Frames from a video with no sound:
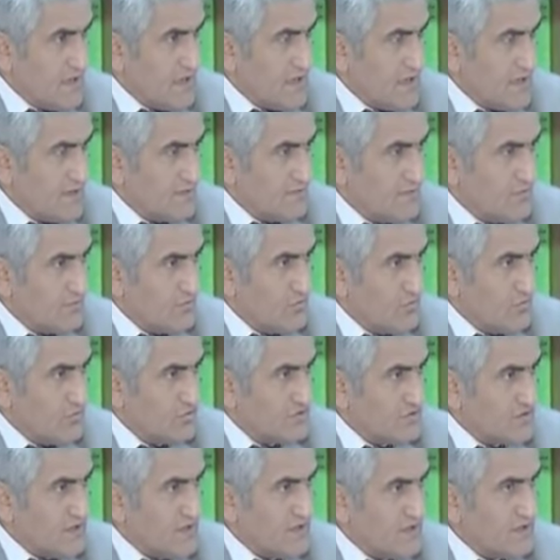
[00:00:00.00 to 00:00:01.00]
Yani
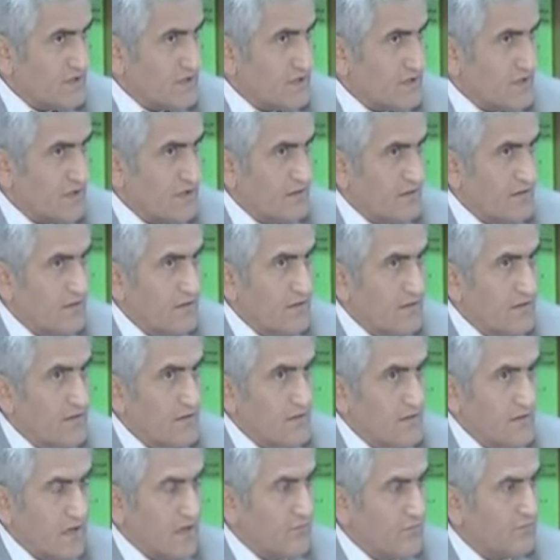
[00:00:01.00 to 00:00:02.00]
özellikle
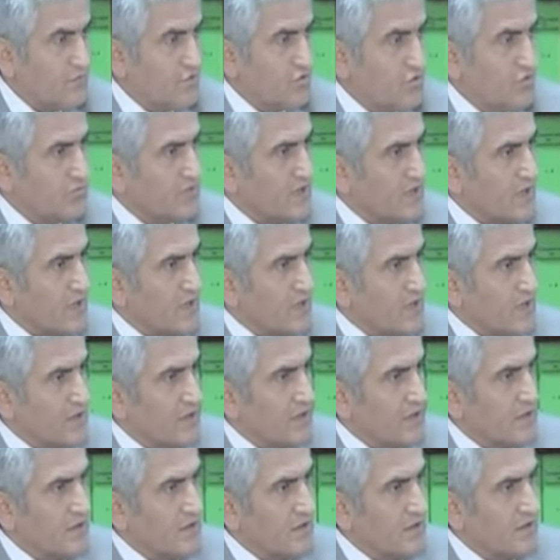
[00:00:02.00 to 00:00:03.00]
yani miyomda
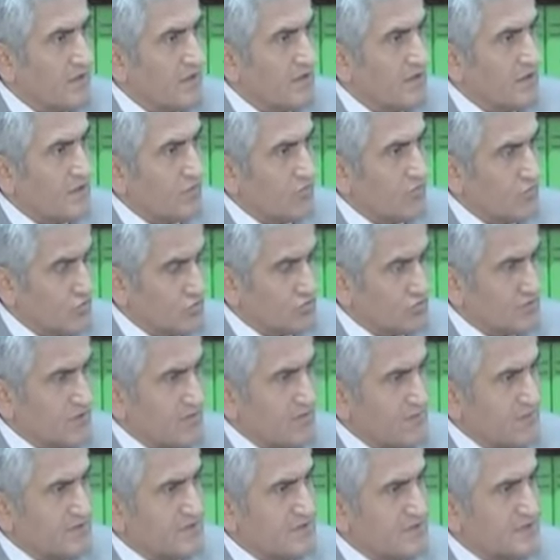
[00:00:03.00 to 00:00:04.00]

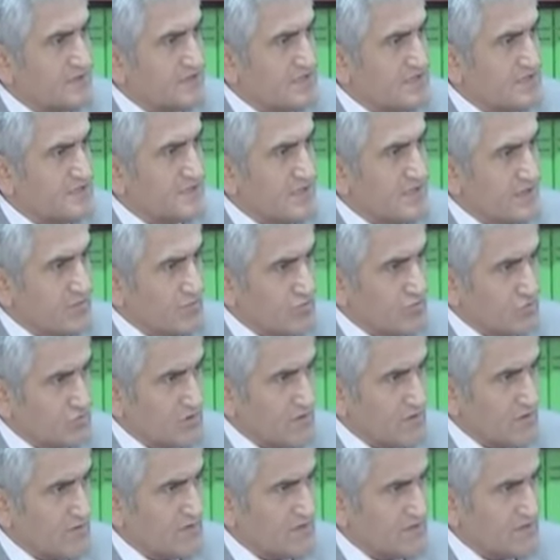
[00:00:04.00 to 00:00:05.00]
kurtulamadığı, kistten
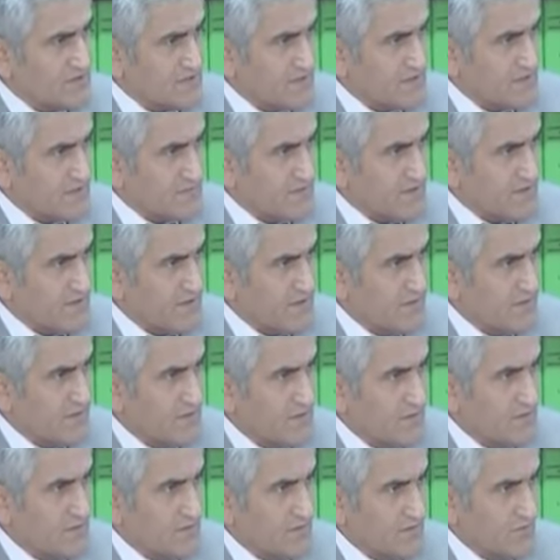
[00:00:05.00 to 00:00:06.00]
kurtulamadığı gibi
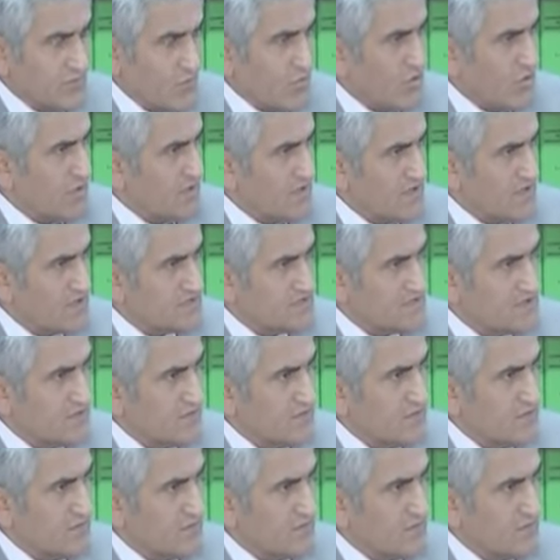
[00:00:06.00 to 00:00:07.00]
o ilacı
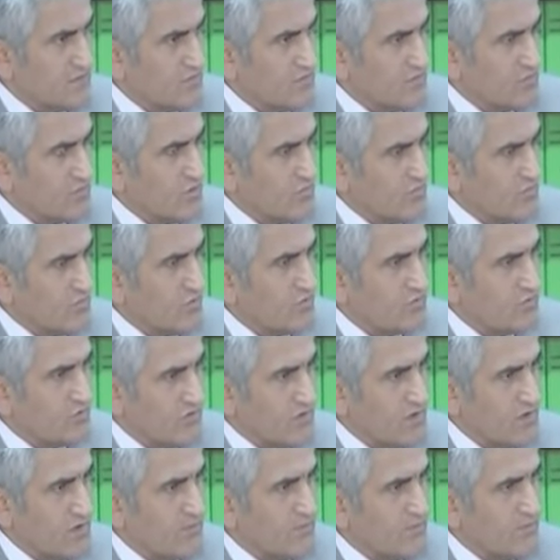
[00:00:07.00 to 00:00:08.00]
doğum
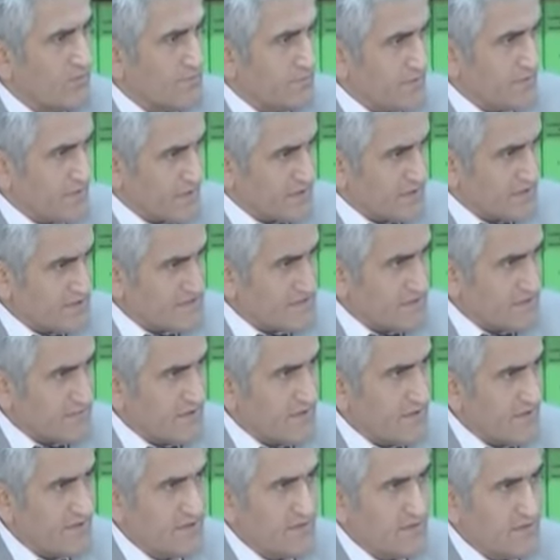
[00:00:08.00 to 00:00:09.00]
kontrol hapını bıraktığı
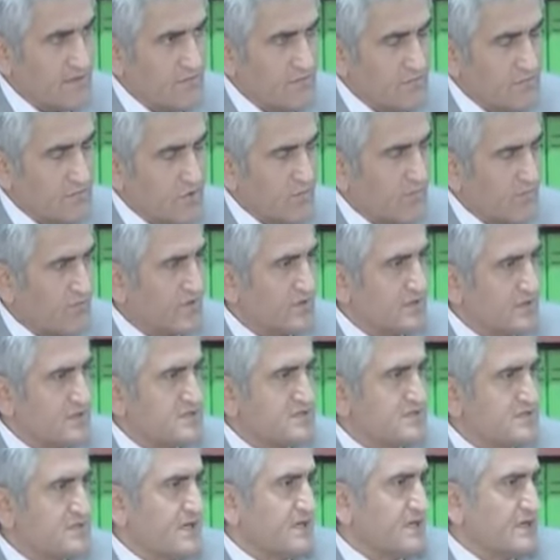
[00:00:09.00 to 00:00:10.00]
zaman miyom ve
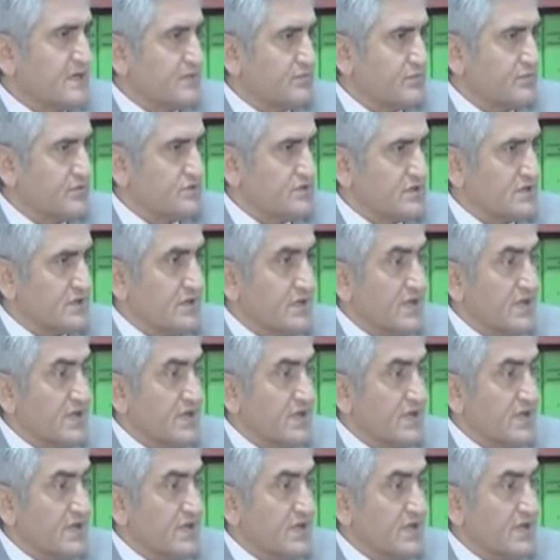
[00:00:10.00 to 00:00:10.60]
kist tekrar büyüyecek.